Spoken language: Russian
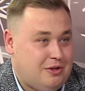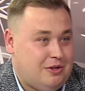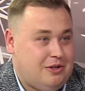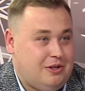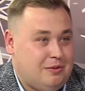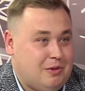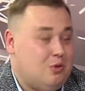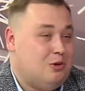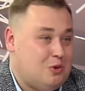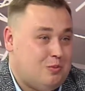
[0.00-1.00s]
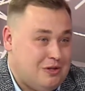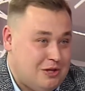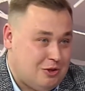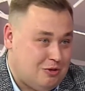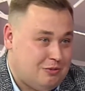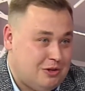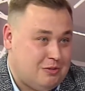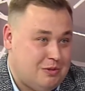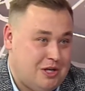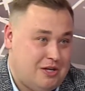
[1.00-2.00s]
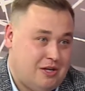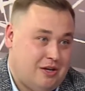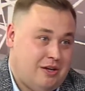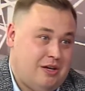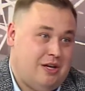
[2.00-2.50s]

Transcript: И мы полностью поддерживаем это мнение.